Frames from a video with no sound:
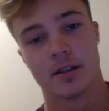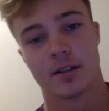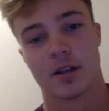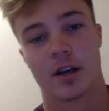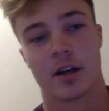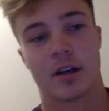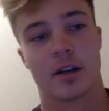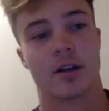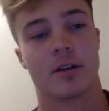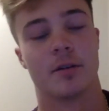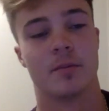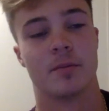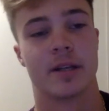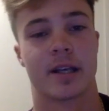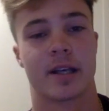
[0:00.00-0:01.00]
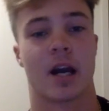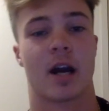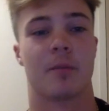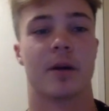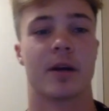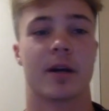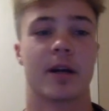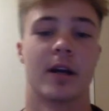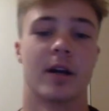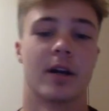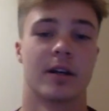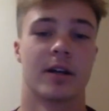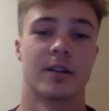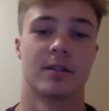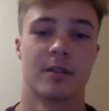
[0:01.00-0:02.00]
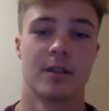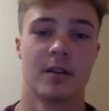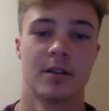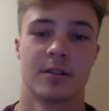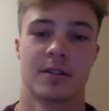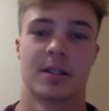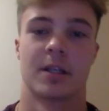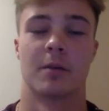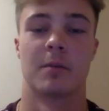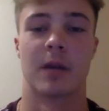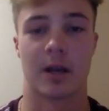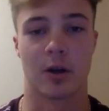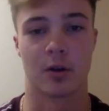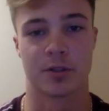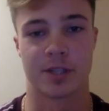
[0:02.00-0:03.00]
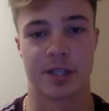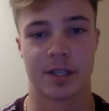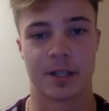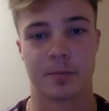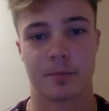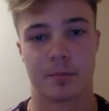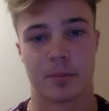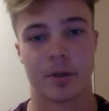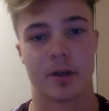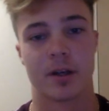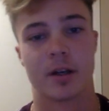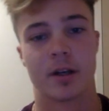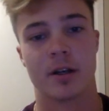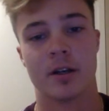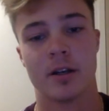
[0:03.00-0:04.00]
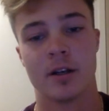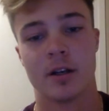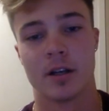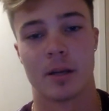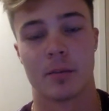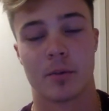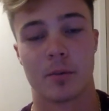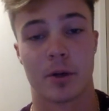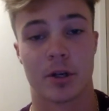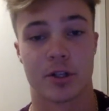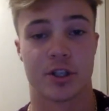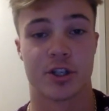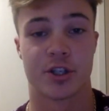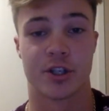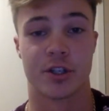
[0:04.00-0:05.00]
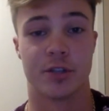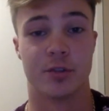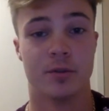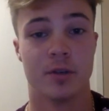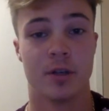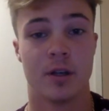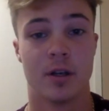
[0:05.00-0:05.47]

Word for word: les carabins, c'est comme la grosse équipe la plus proche de chez nous.